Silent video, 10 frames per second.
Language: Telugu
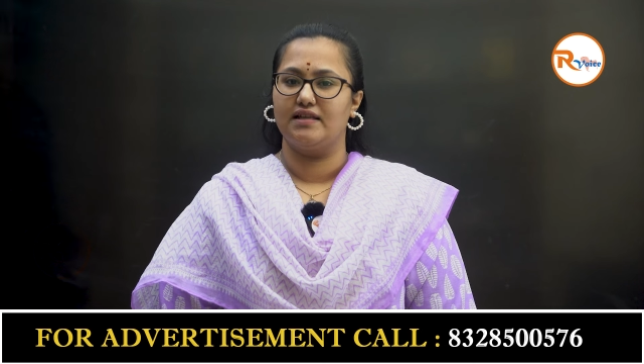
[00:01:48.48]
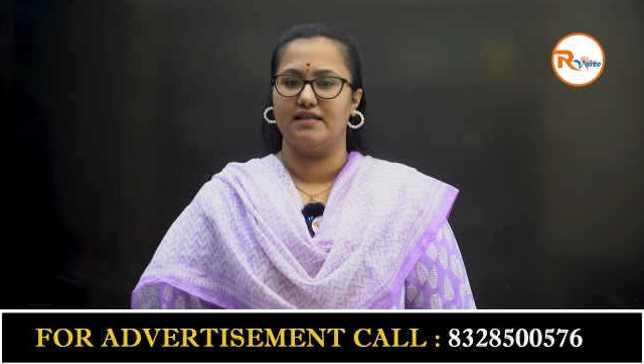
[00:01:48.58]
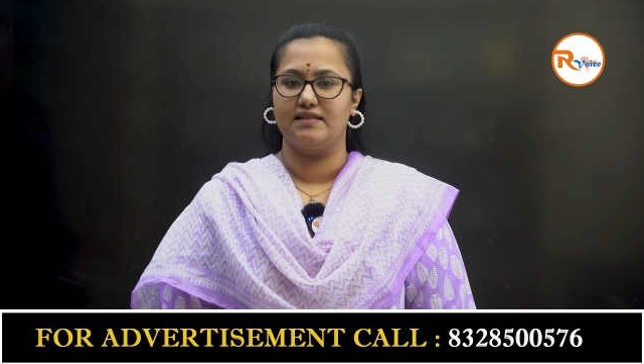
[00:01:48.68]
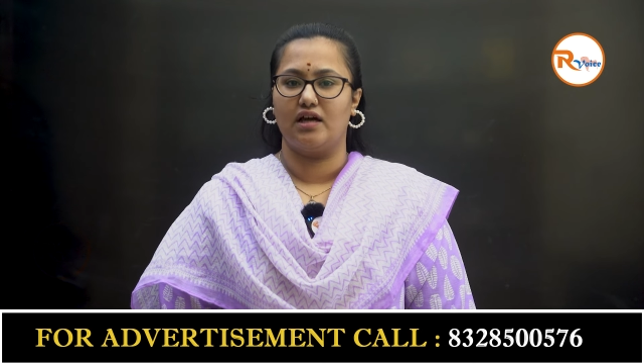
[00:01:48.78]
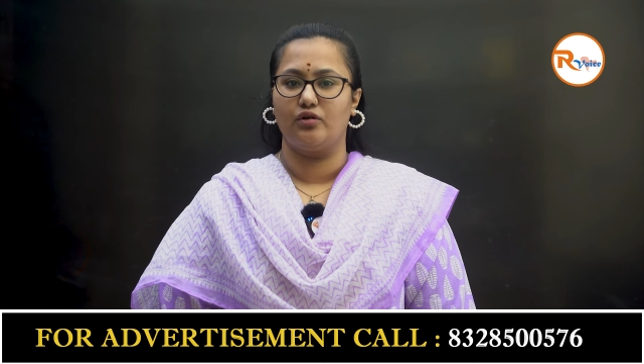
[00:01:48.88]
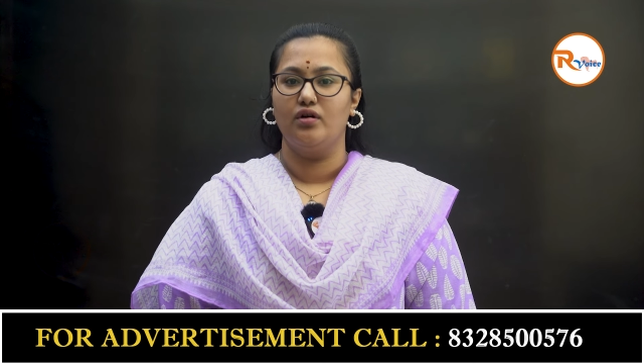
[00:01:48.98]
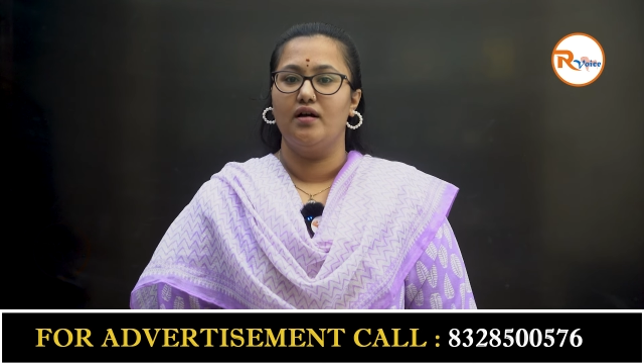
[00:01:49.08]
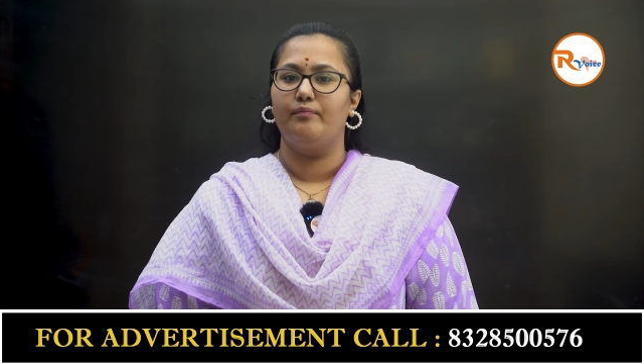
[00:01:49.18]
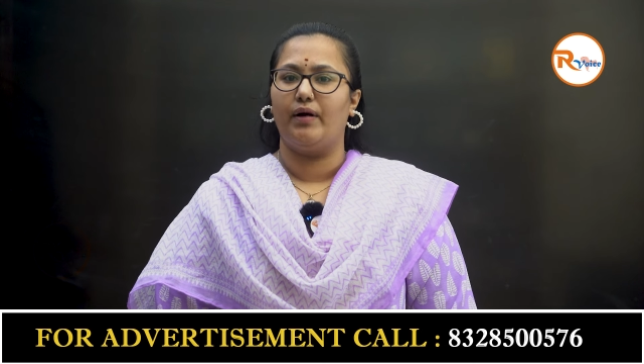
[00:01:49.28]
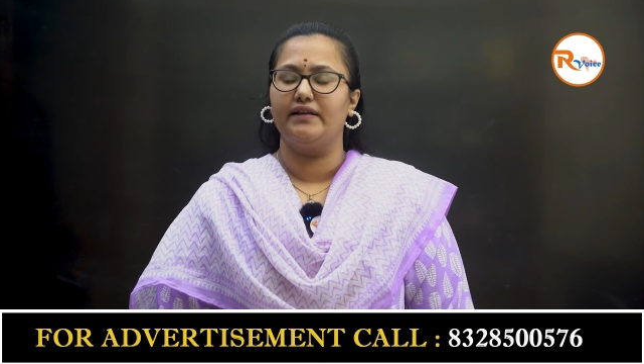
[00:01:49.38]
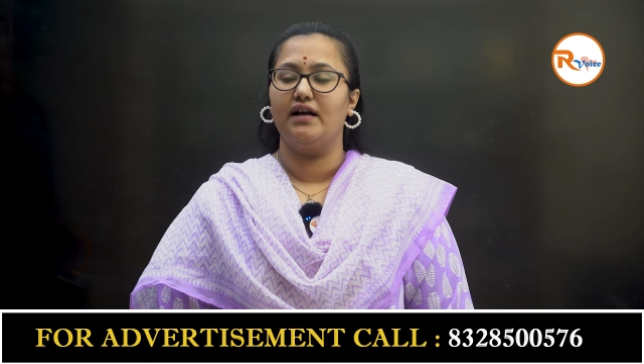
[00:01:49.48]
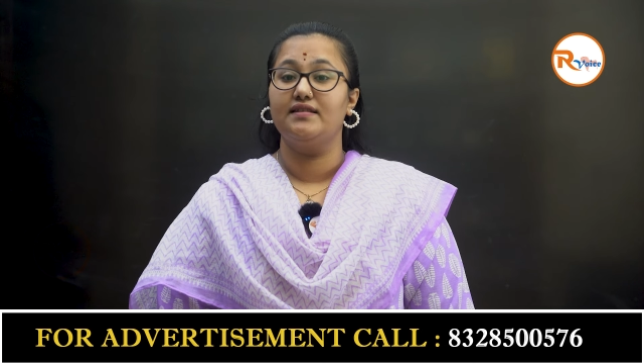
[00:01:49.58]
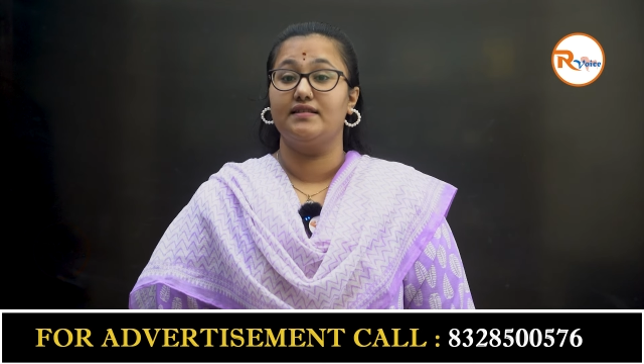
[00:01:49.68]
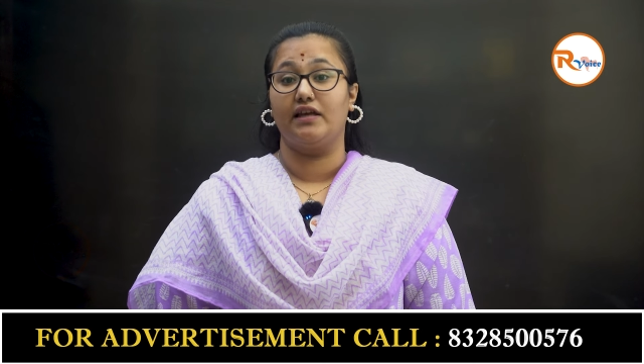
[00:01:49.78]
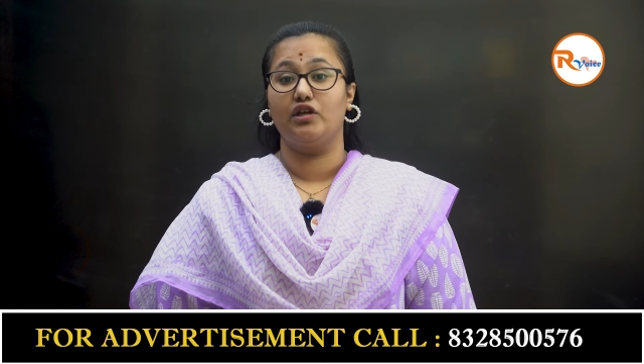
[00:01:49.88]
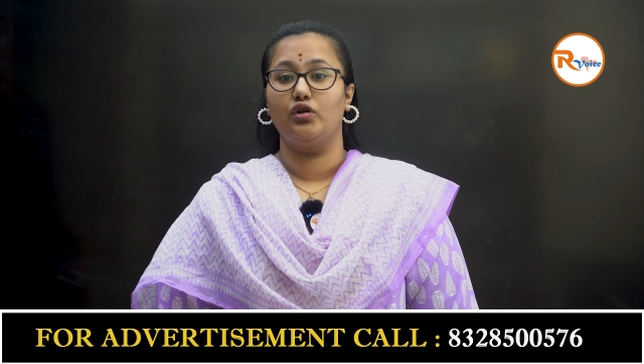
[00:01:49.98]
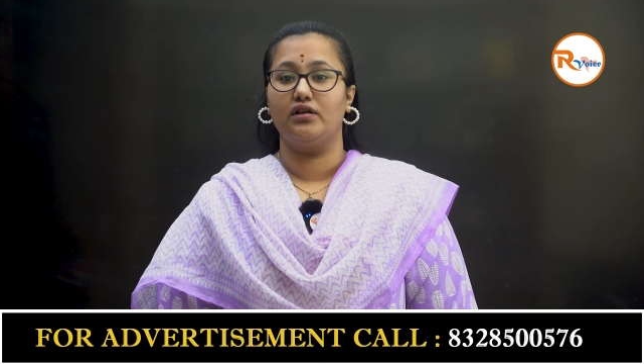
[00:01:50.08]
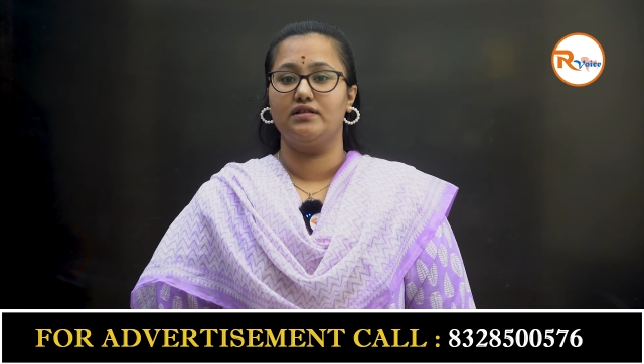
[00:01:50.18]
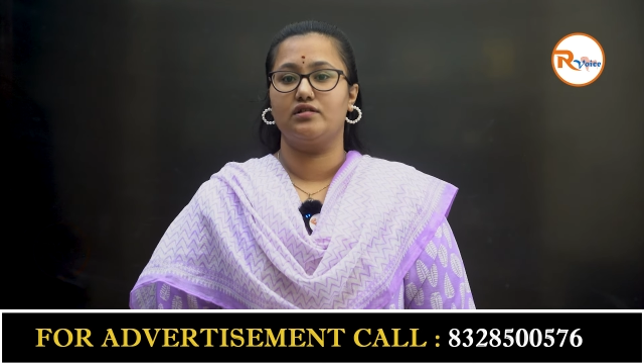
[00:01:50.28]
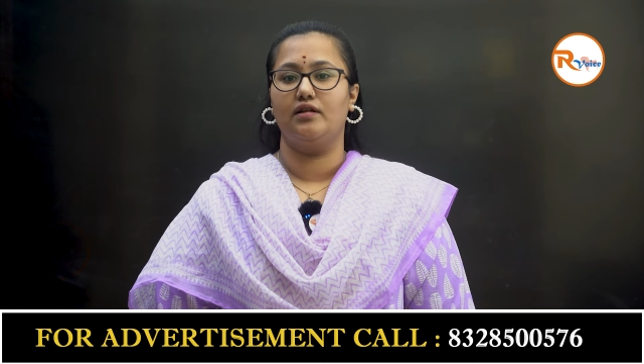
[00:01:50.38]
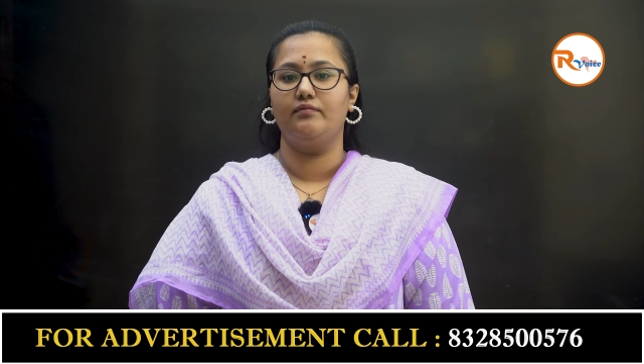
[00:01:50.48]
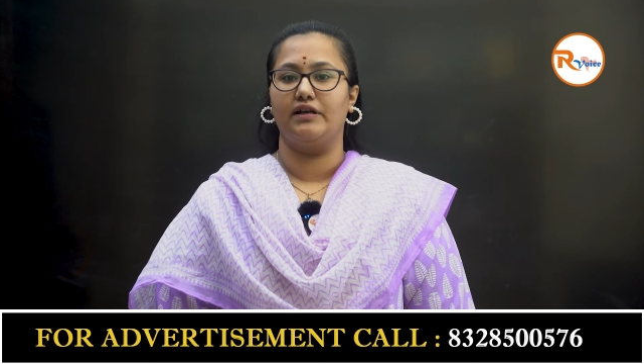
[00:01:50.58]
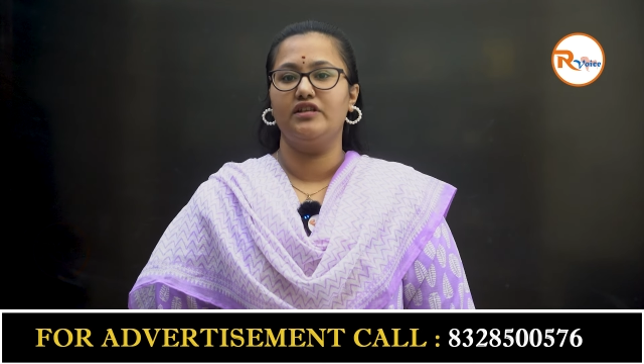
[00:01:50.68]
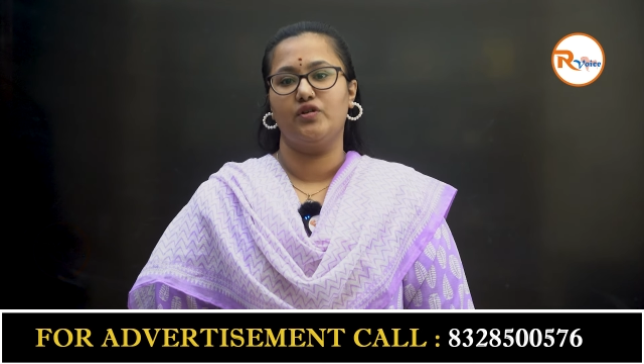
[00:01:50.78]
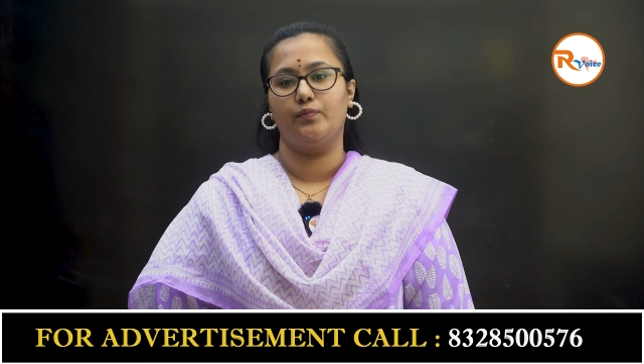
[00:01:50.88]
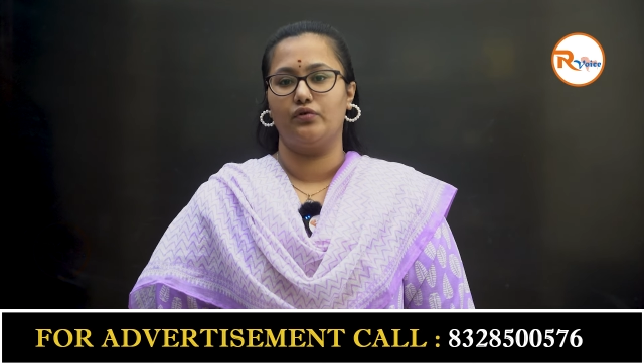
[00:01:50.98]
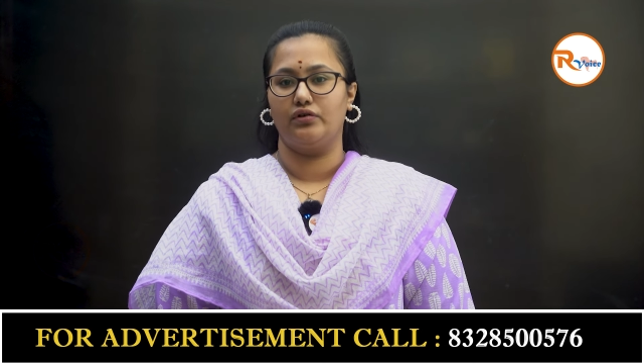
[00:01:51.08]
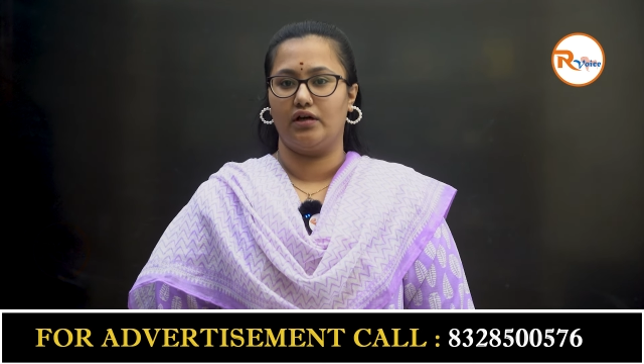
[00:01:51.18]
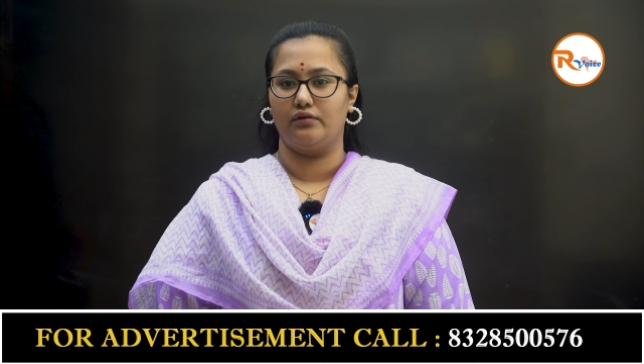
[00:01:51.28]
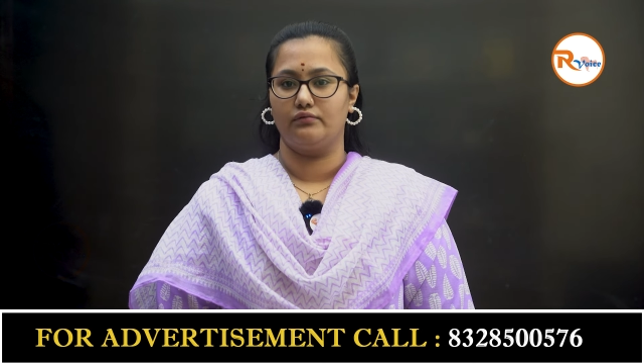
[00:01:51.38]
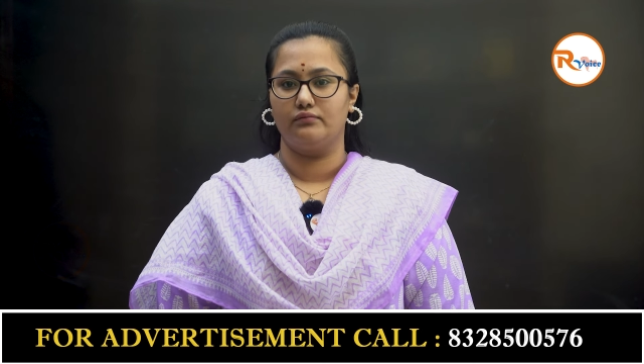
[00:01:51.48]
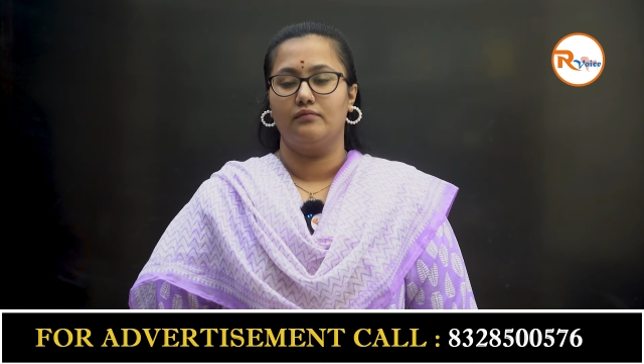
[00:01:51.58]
ఇలా చేస్తారు పైగా సెక్యులరిస్టులం అని చెప్పుకుంటారు